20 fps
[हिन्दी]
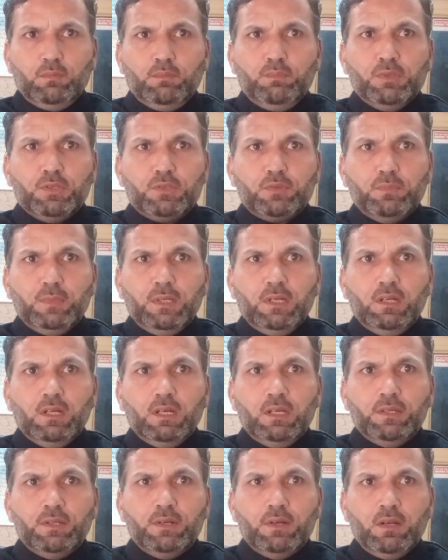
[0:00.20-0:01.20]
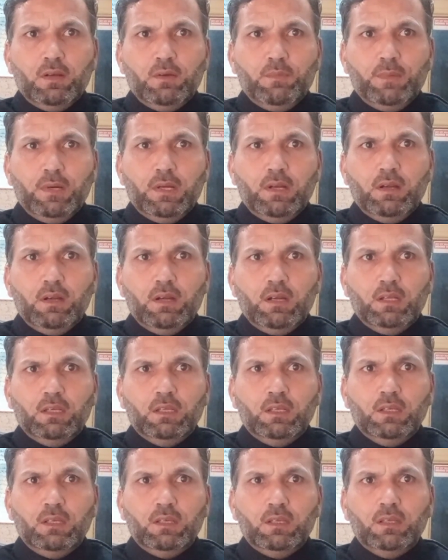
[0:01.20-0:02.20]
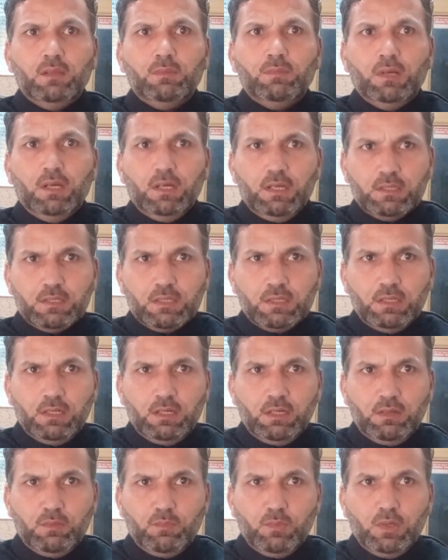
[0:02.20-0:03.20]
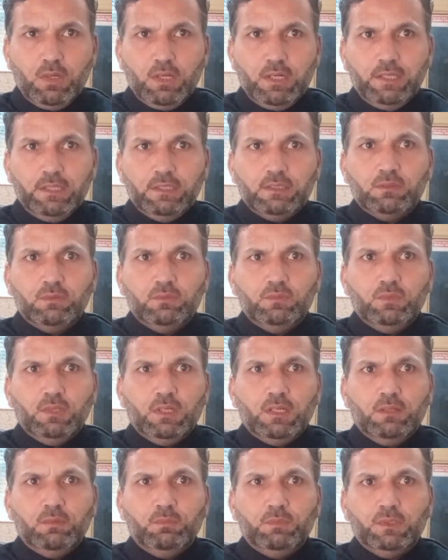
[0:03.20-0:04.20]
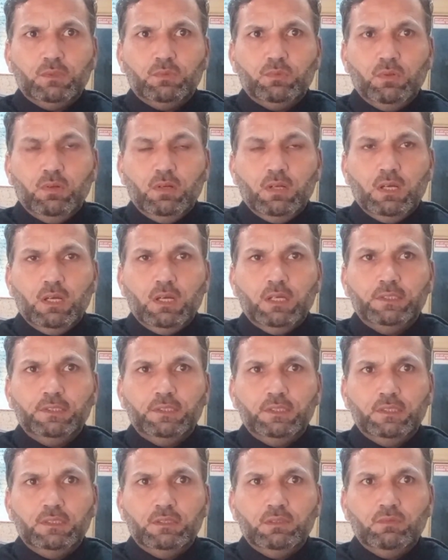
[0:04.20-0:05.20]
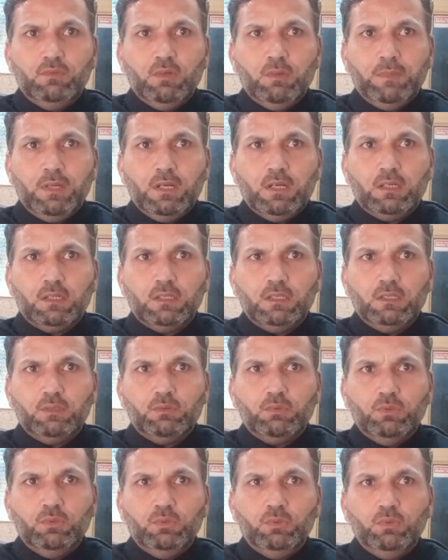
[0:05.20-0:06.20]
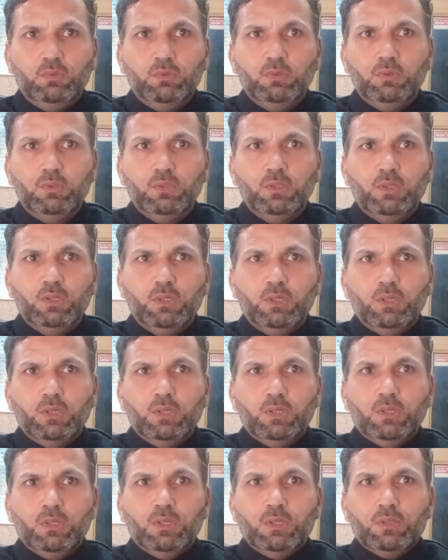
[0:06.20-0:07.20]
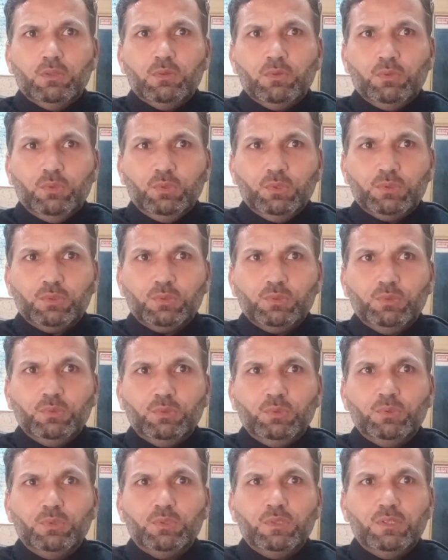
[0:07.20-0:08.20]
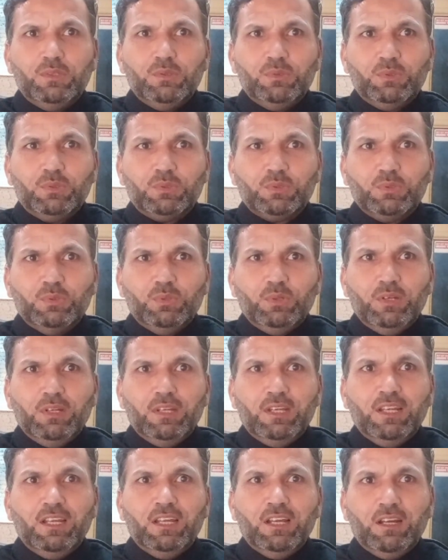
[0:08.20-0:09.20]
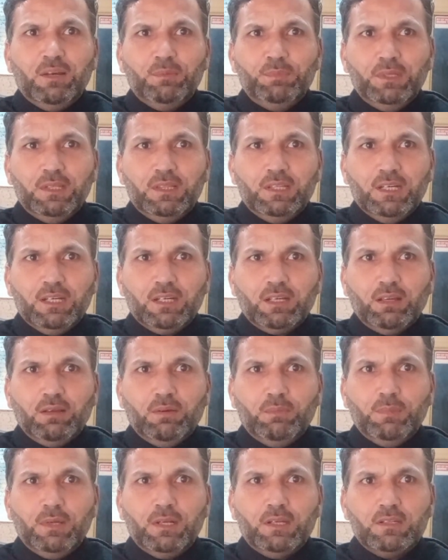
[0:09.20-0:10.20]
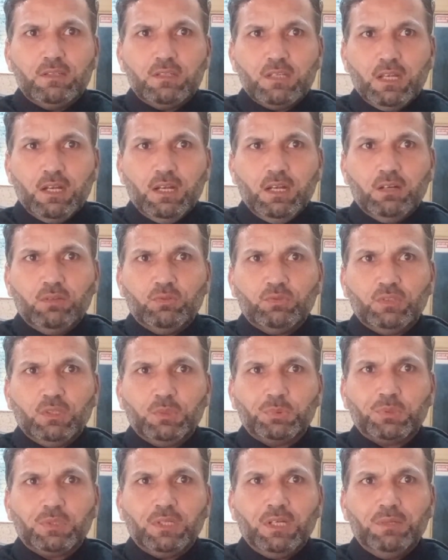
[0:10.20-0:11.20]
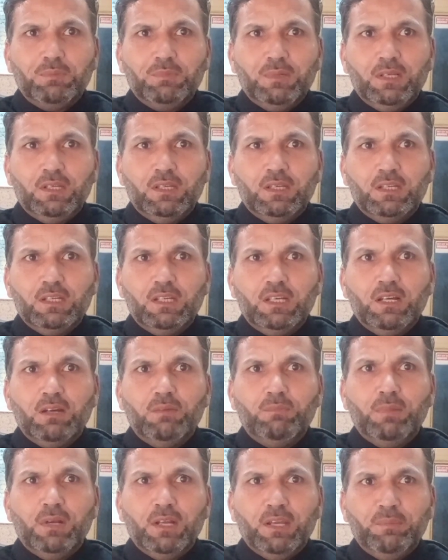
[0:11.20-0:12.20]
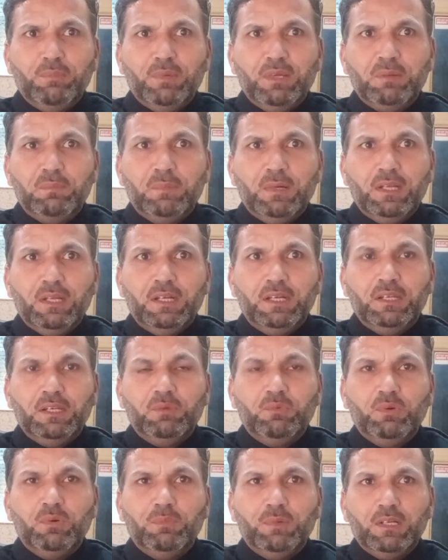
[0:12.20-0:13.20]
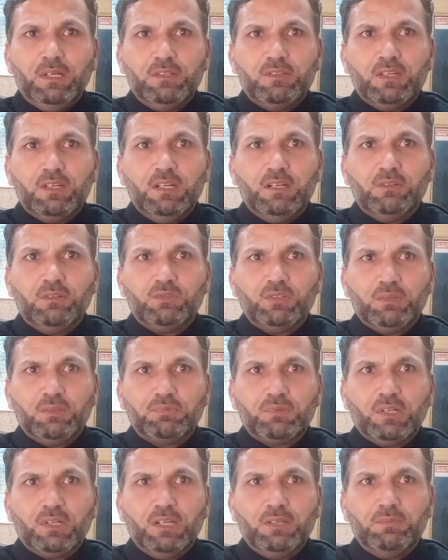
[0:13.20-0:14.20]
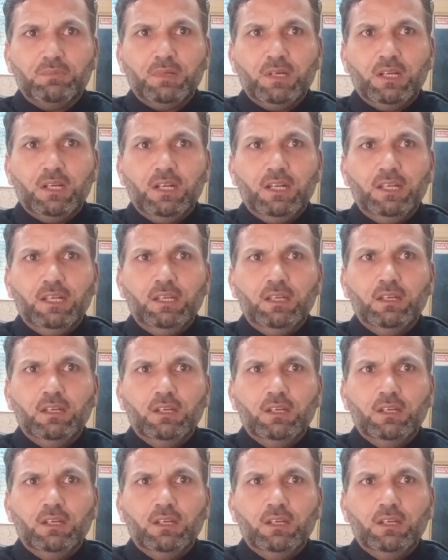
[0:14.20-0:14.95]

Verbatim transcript: बिसमीम अल्लाम वरहमतुल्लाहि वबरकातुहु दोस्तों जिन दोस्तों ने अभी तक हमारे चैनल को सब्सक्राइब नहीं किया बर मेहरबानी वो हमारे चैनल को सब्सक्राइब कर लें